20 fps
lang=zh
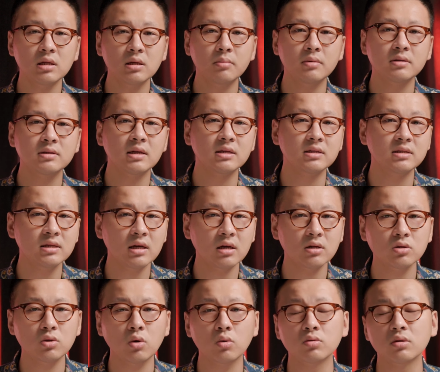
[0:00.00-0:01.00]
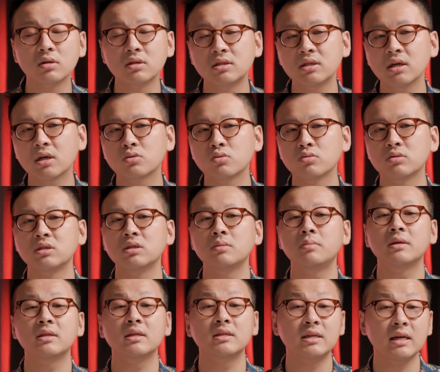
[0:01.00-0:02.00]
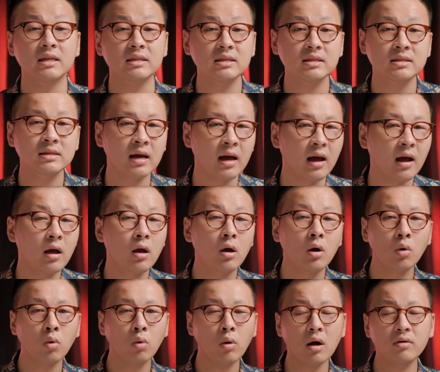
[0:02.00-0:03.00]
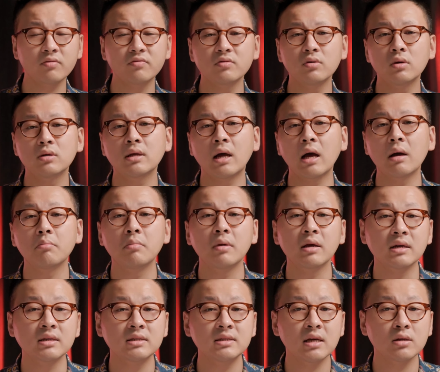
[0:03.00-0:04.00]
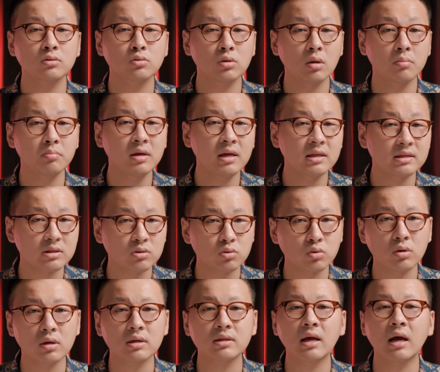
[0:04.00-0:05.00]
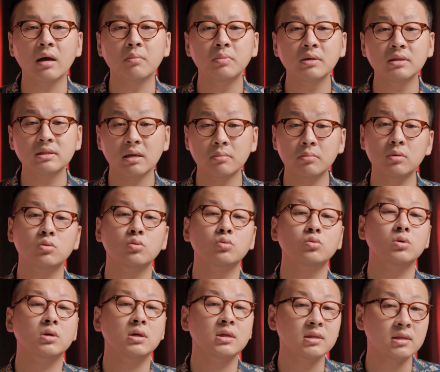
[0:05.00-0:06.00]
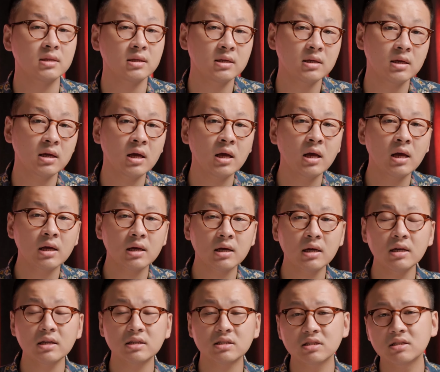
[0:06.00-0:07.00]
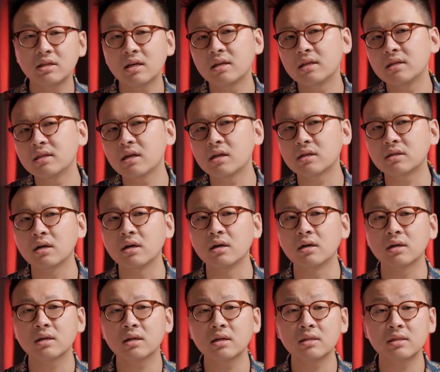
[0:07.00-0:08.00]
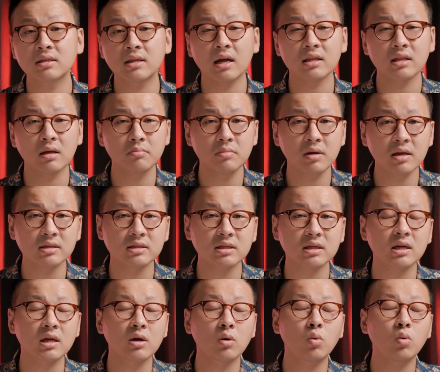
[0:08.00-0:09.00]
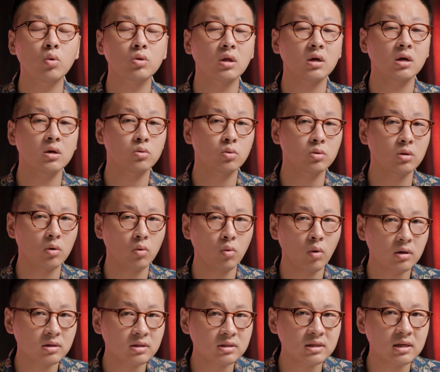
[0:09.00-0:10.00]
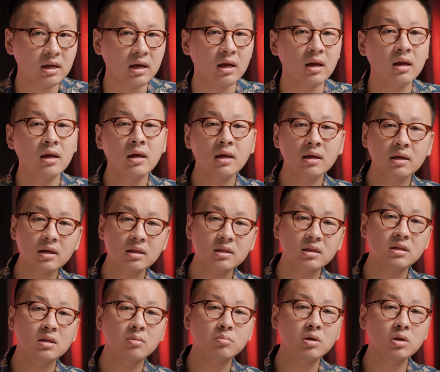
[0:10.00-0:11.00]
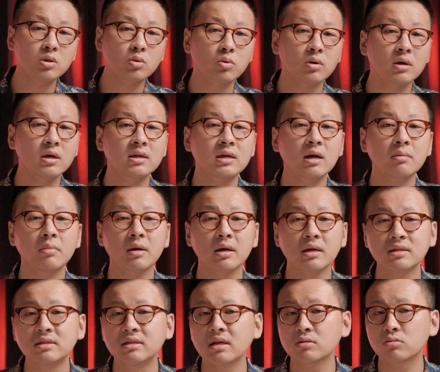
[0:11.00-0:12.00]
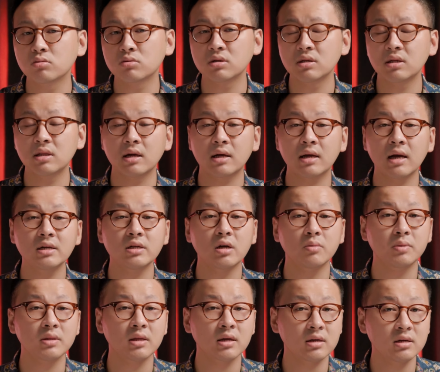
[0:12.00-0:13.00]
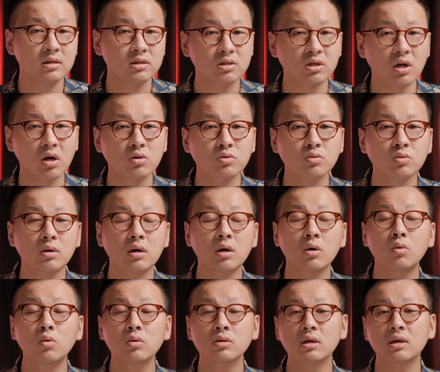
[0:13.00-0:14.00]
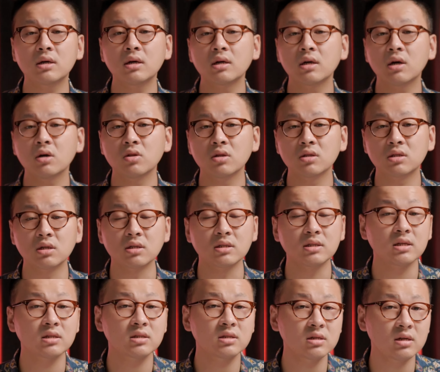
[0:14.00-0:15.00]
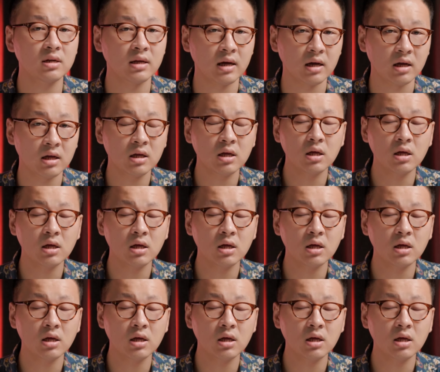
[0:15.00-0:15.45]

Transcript: 那么在相同的像素级别的前提下，画幅越大，每个像素的面积就越大，并且密度就更低。可以直接理解成更大的面积可以获得更多的光线，更低的密度可以让每个像素之间的干扰变得更少，从而获得更高的成像质量。